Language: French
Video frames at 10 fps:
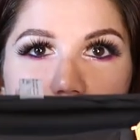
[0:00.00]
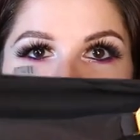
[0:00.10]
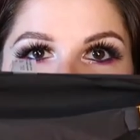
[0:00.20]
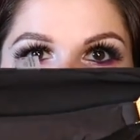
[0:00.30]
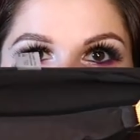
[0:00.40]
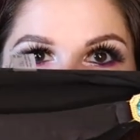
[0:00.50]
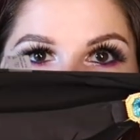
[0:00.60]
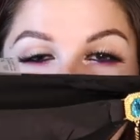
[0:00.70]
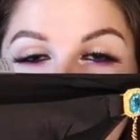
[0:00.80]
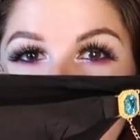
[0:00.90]
Donc du coup, c'est
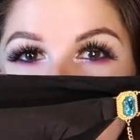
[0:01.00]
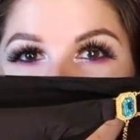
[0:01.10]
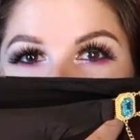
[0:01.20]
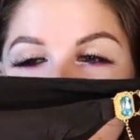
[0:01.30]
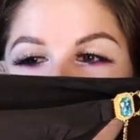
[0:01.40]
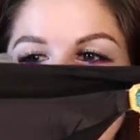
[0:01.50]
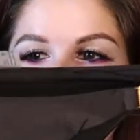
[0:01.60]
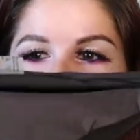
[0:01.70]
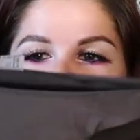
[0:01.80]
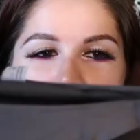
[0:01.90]
vraiment une culotte de maillot
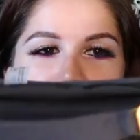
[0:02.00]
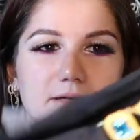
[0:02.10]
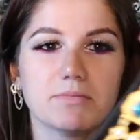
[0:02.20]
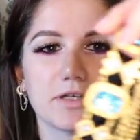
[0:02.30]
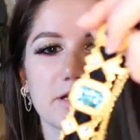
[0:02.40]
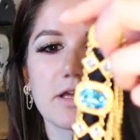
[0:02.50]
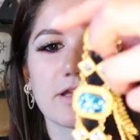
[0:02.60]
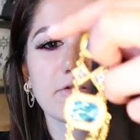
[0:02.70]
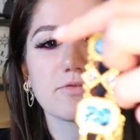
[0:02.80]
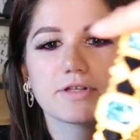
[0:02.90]
de bain toute simple. Et
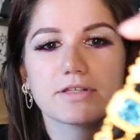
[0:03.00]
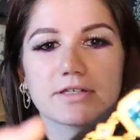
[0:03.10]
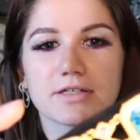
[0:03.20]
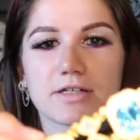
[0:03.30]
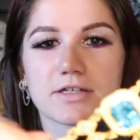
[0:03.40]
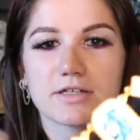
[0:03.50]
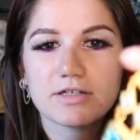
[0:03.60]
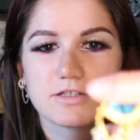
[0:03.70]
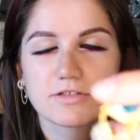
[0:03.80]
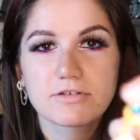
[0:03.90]
regardez en fait
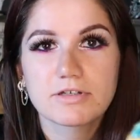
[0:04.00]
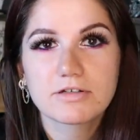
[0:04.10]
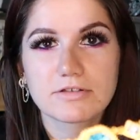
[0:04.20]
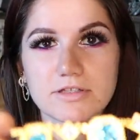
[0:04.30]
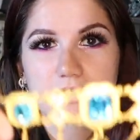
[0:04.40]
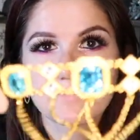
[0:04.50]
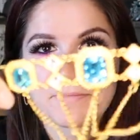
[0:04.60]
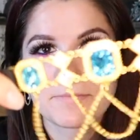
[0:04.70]
sur les côtés.